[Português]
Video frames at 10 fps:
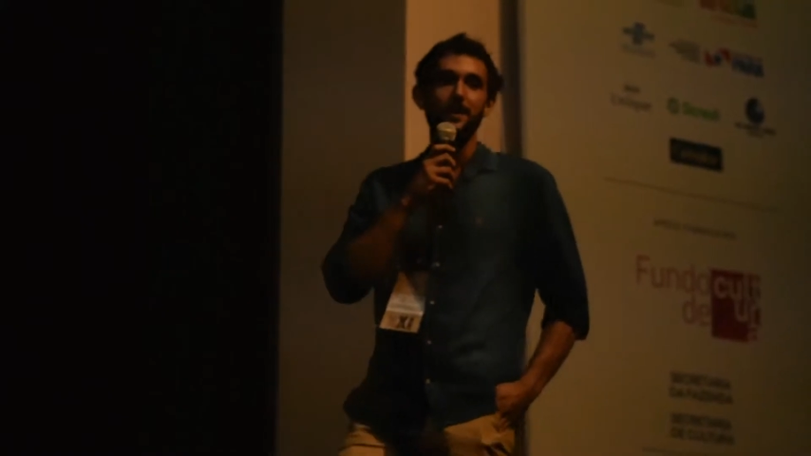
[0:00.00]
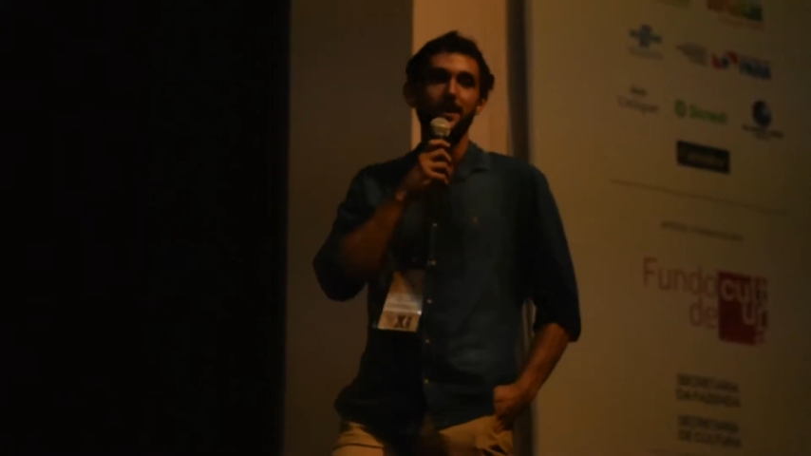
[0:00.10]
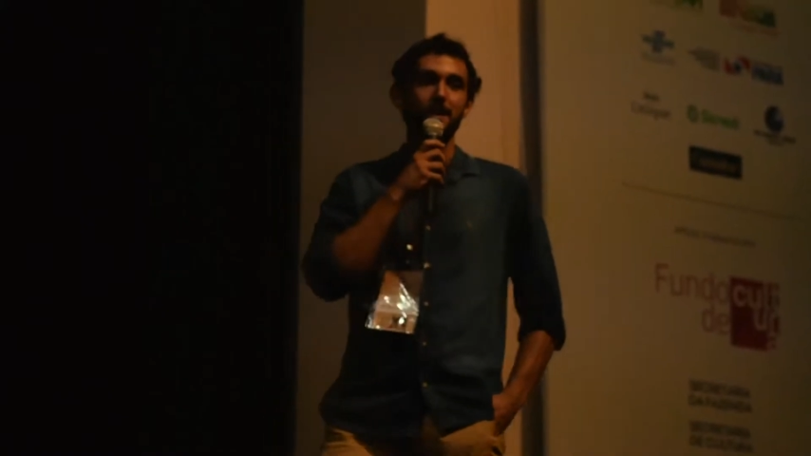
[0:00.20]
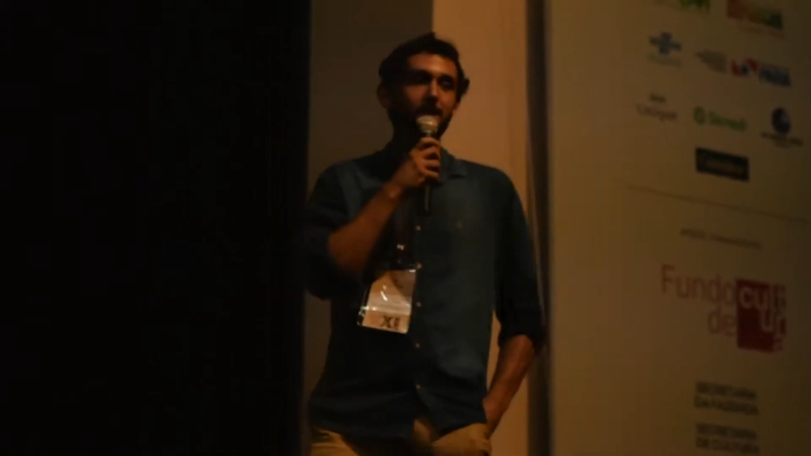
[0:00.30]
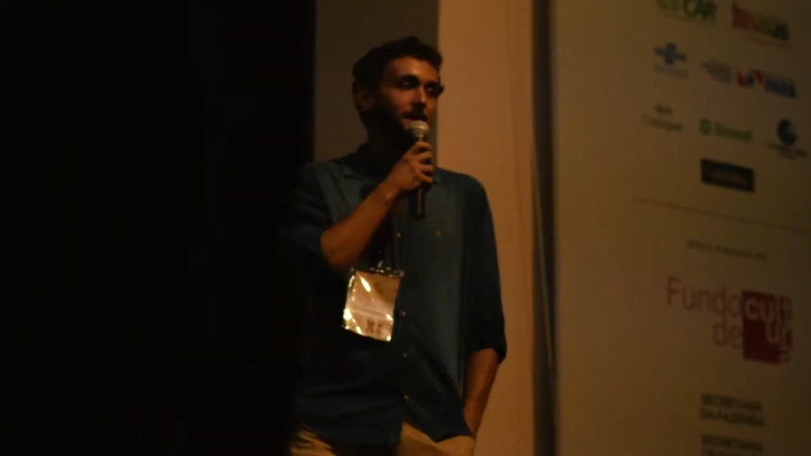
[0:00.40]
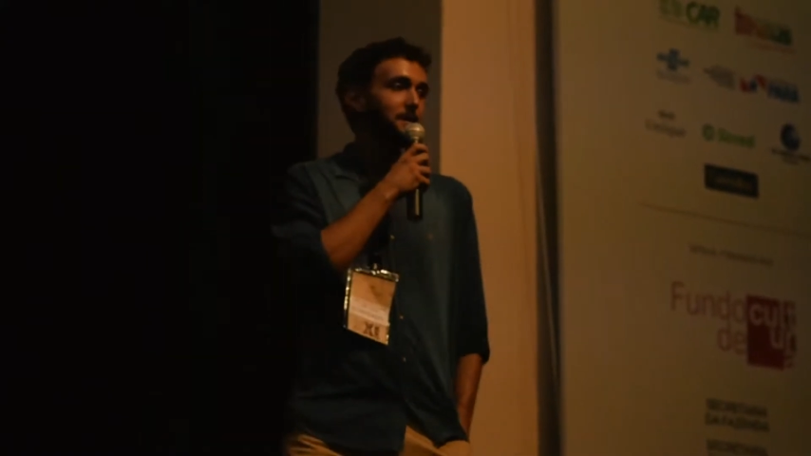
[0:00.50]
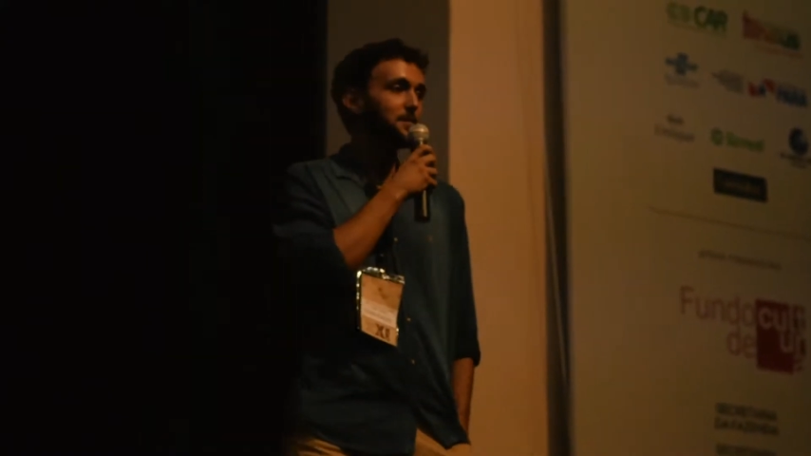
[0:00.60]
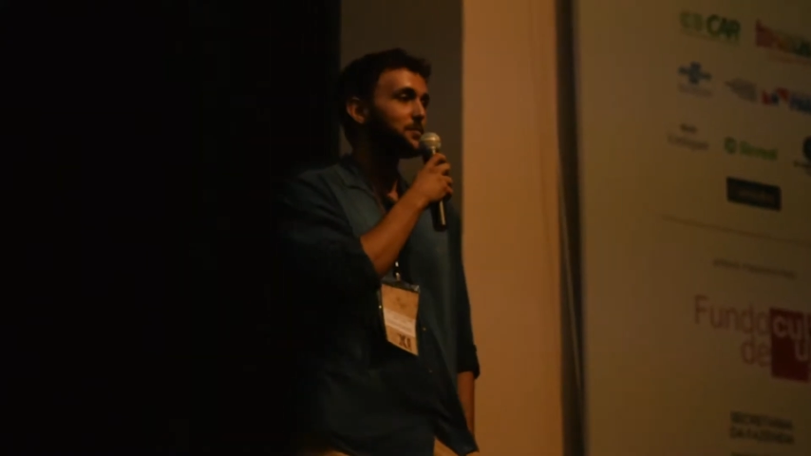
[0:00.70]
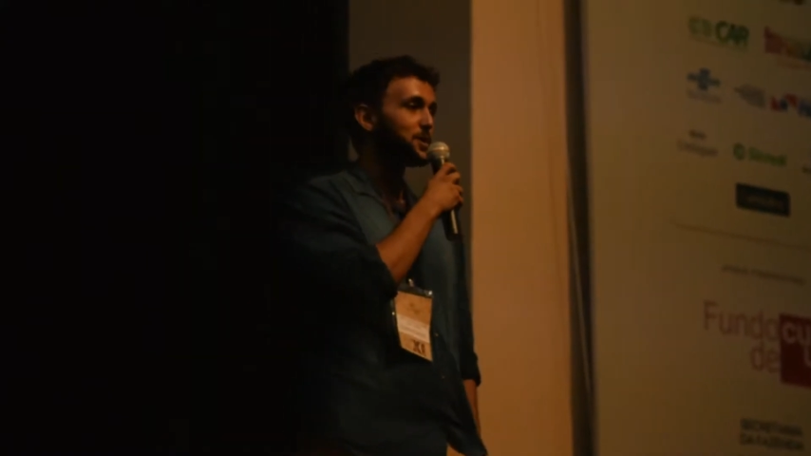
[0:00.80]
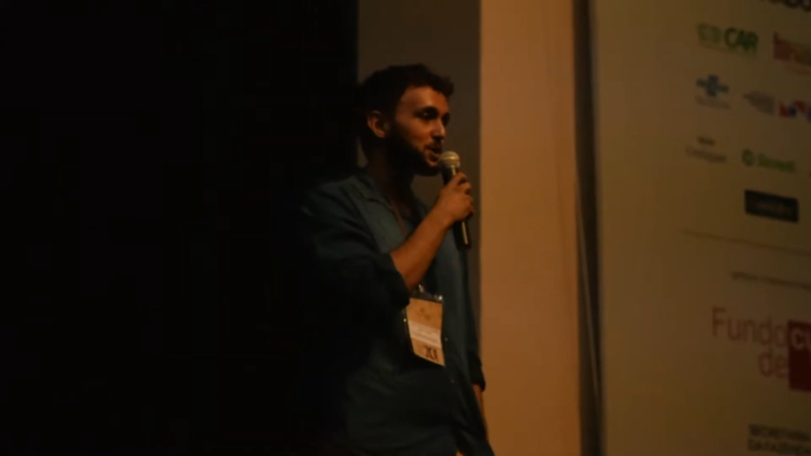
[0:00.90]
Gutzeit.
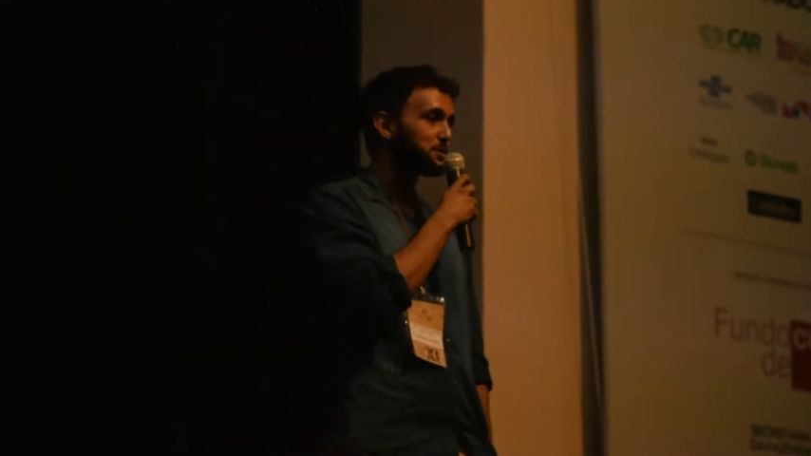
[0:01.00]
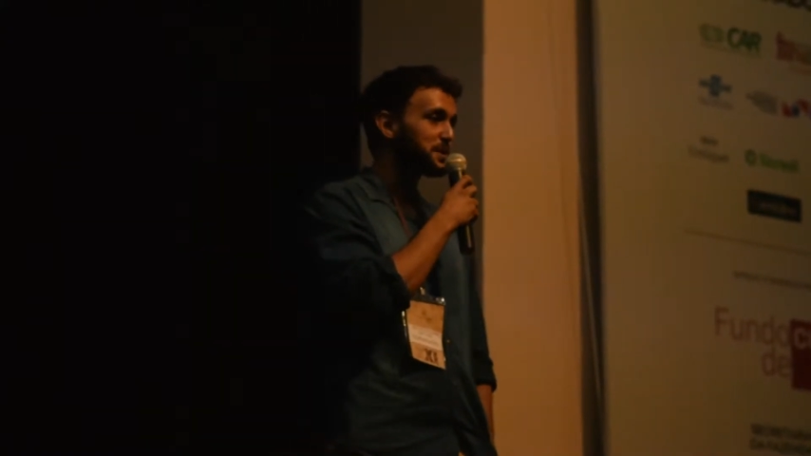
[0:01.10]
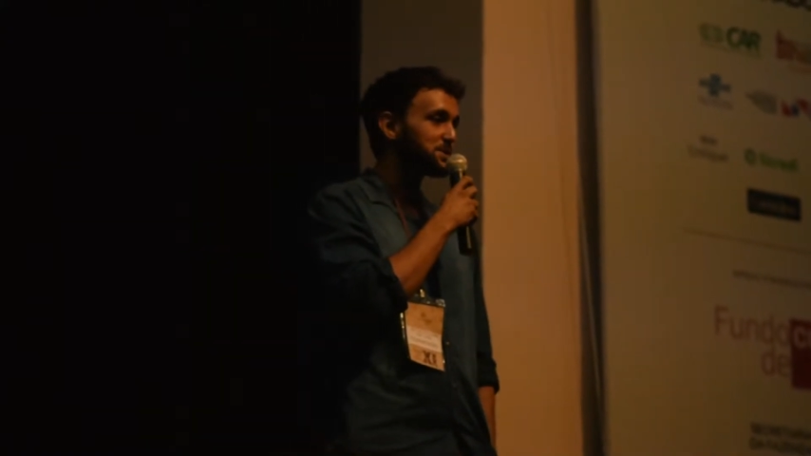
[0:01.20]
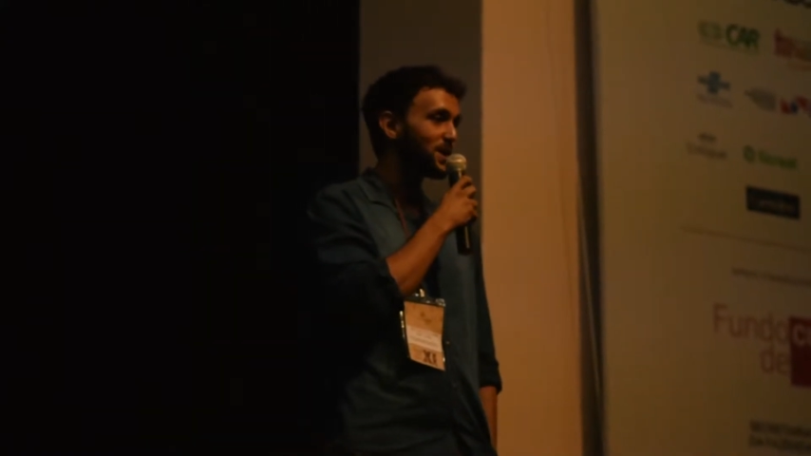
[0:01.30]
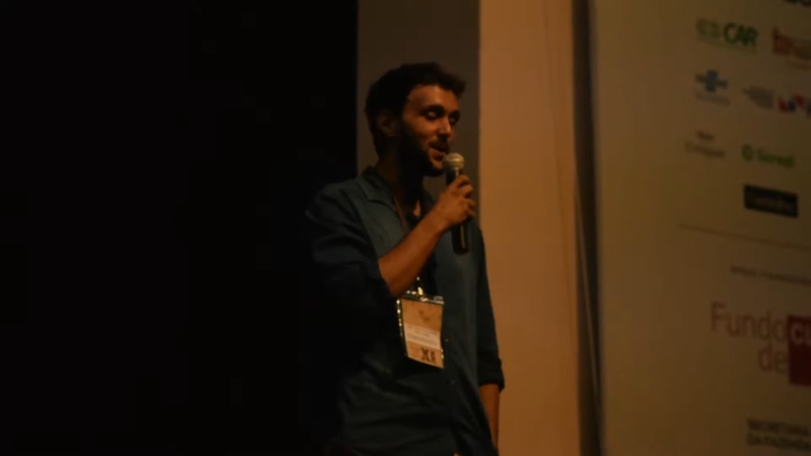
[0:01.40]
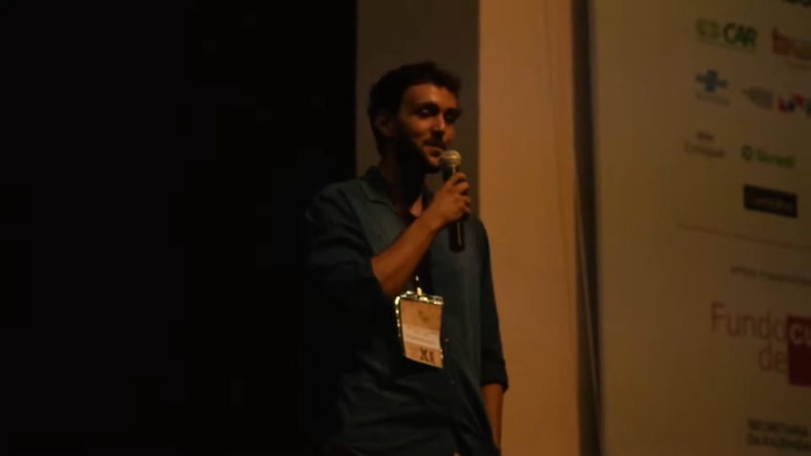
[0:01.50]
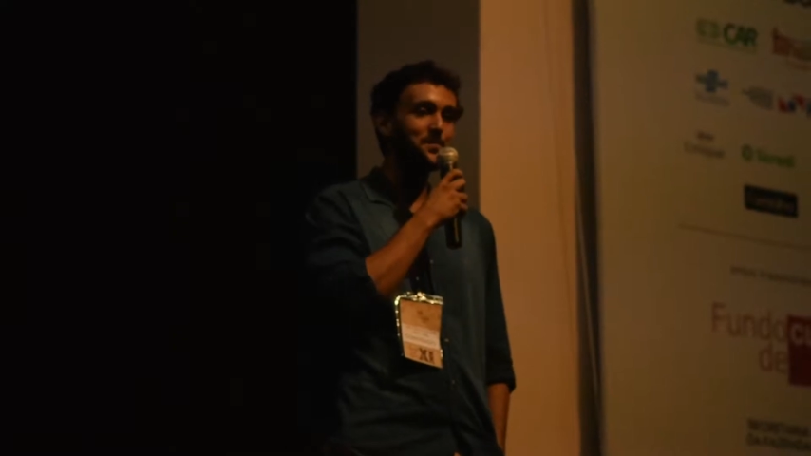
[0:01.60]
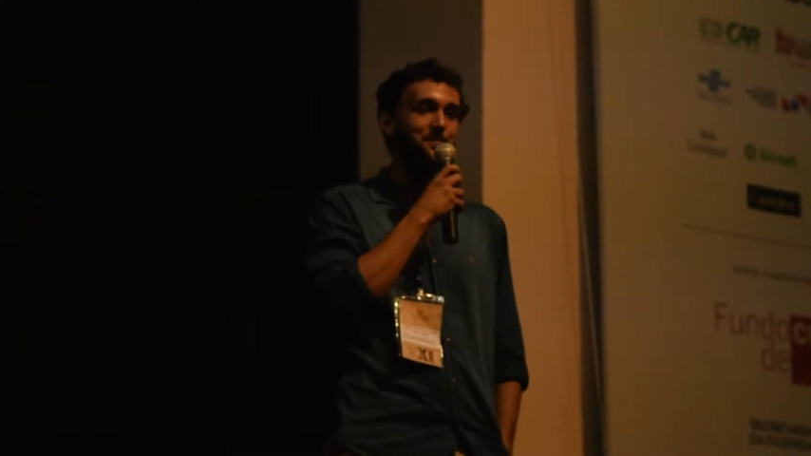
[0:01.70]
Boa noite, pessoal